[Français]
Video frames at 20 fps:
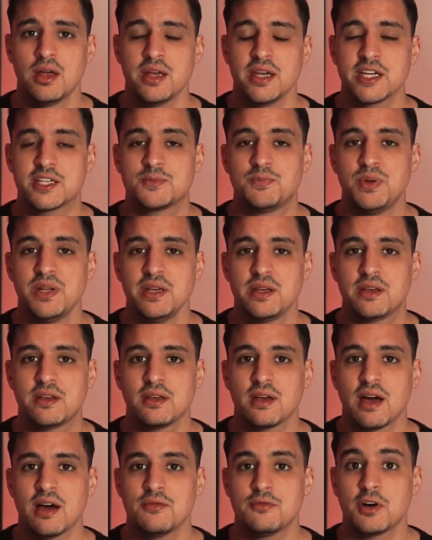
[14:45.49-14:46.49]

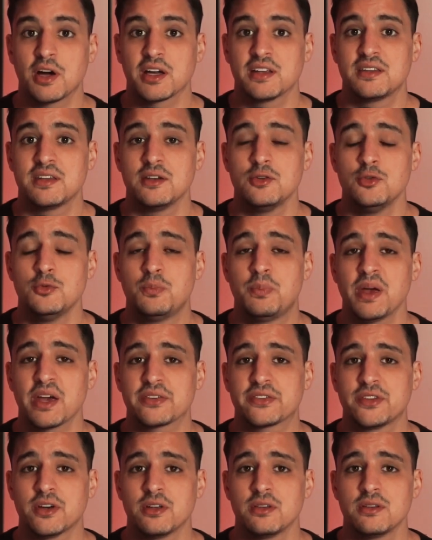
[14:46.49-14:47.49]
explique avoir aidé une
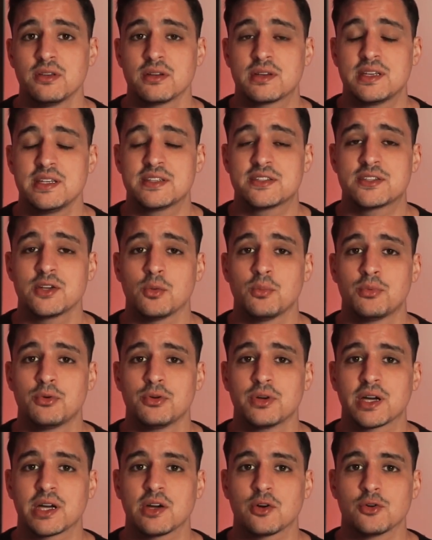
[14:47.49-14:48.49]
personne qui
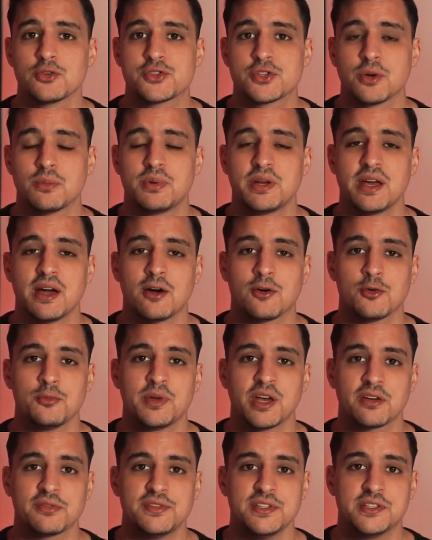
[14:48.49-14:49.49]
semblerait ressembler à
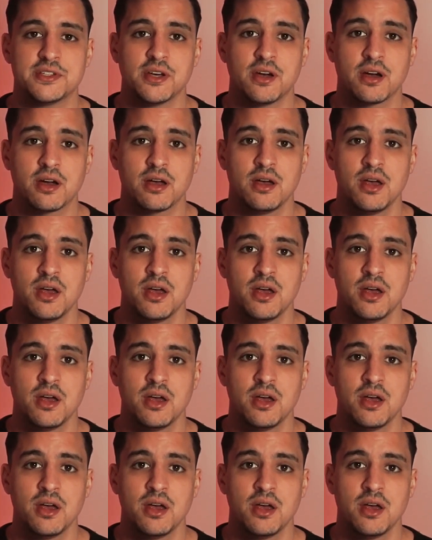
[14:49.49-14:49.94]
Robert Fischer,